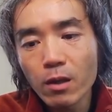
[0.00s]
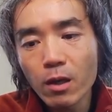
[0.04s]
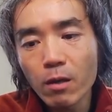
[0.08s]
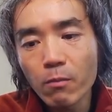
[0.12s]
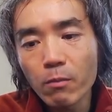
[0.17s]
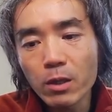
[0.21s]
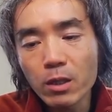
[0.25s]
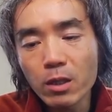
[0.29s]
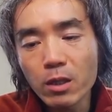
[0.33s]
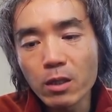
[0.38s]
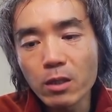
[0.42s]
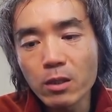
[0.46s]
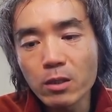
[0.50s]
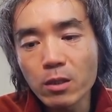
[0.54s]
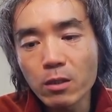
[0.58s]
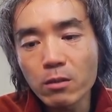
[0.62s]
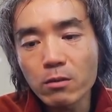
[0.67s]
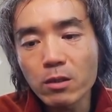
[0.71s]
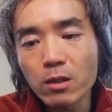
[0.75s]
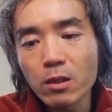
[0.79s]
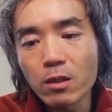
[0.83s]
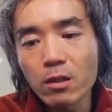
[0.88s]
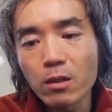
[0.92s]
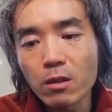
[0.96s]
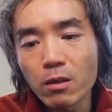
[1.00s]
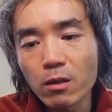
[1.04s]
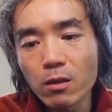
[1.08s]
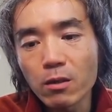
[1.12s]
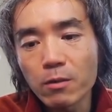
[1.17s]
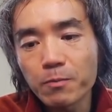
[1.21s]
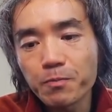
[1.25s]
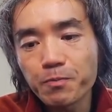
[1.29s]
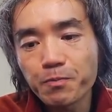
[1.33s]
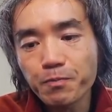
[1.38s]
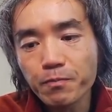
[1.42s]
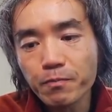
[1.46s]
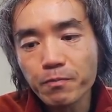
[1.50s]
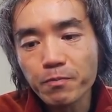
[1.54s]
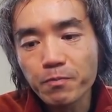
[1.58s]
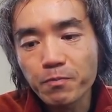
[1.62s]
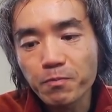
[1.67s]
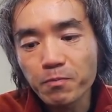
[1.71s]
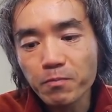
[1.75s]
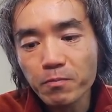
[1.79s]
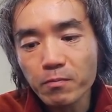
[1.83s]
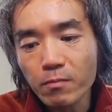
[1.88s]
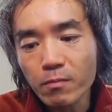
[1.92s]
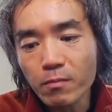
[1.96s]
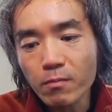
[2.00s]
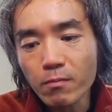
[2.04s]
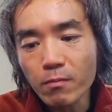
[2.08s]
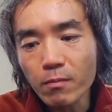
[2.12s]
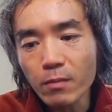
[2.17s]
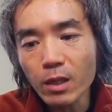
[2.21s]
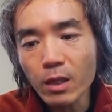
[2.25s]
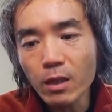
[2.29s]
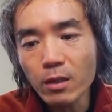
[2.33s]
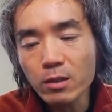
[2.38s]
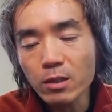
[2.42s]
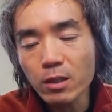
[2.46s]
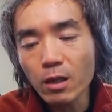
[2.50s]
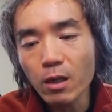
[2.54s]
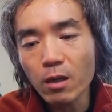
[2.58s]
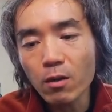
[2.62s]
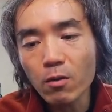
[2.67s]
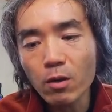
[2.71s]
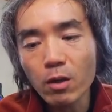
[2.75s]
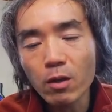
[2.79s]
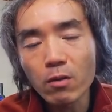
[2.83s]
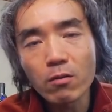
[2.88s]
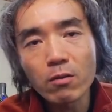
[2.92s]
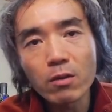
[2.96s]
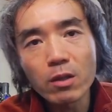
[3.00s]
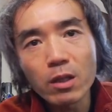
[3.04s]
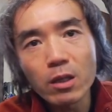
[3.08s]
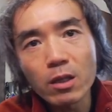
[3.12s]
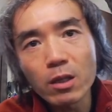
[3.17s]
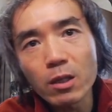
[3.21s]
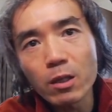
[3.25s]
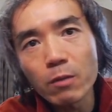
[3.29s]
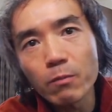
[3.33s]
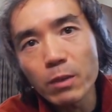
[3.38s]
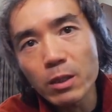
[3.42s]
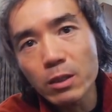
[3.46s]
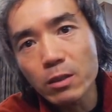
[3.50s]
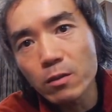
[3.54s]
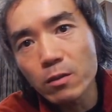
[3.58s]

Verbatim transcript: あんまり気にしなくていいからそしたらこれ飲んでいきま